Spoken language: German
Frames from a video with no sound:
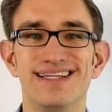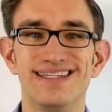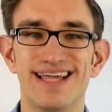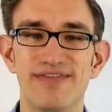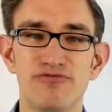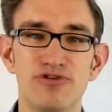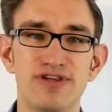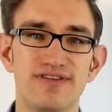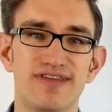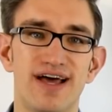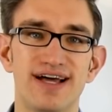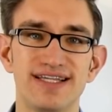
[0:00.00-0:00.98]
dann würde ich
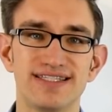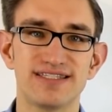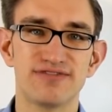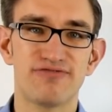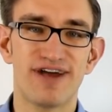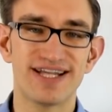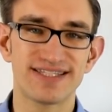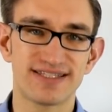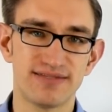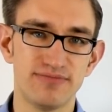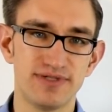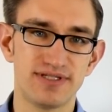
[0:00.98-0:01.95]
sagen, es ist
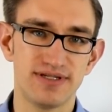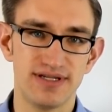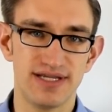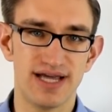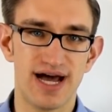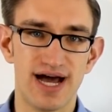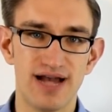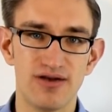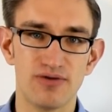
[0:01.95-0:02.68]
fast ein bisschen egal,